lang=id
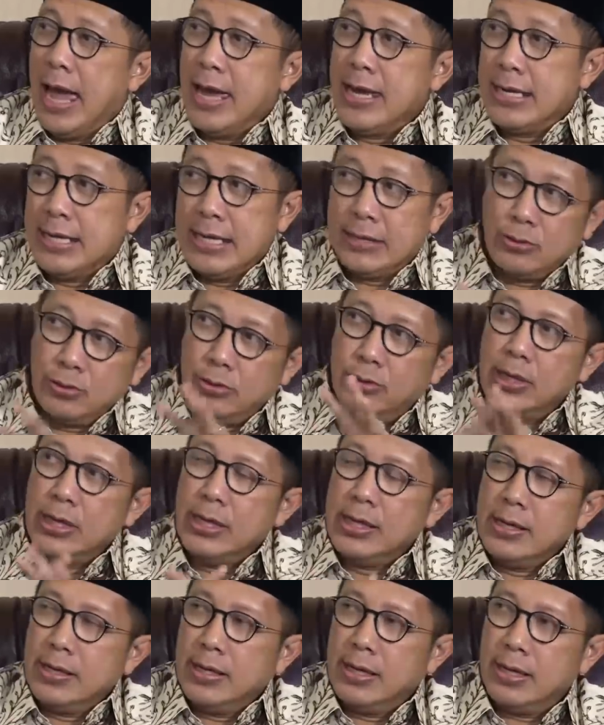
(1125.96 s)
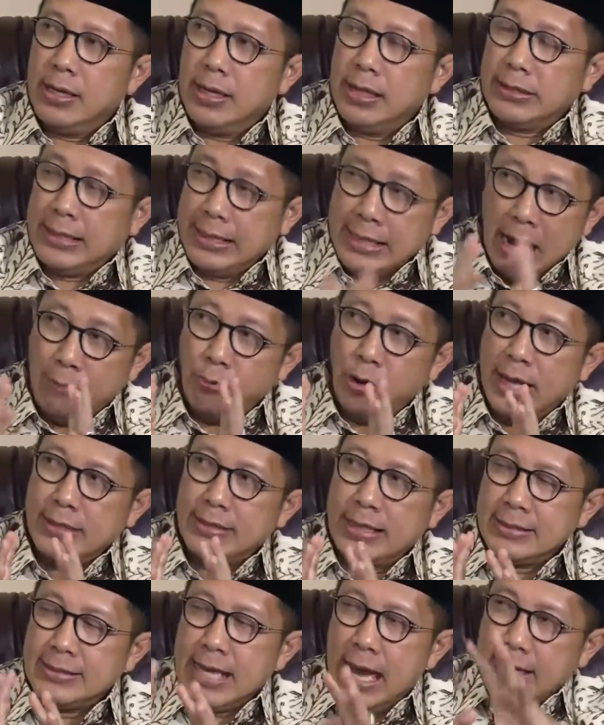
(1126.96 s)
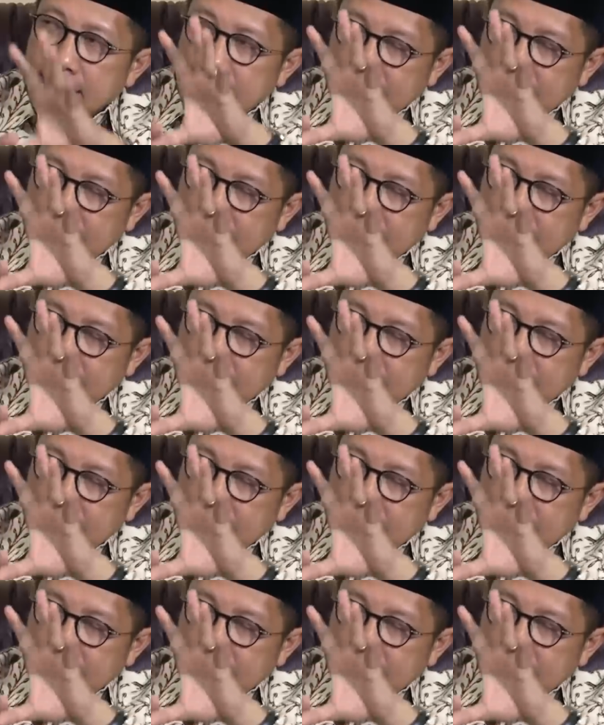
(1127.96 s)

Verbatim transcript: lain itu eh, tidak boleh terjadi,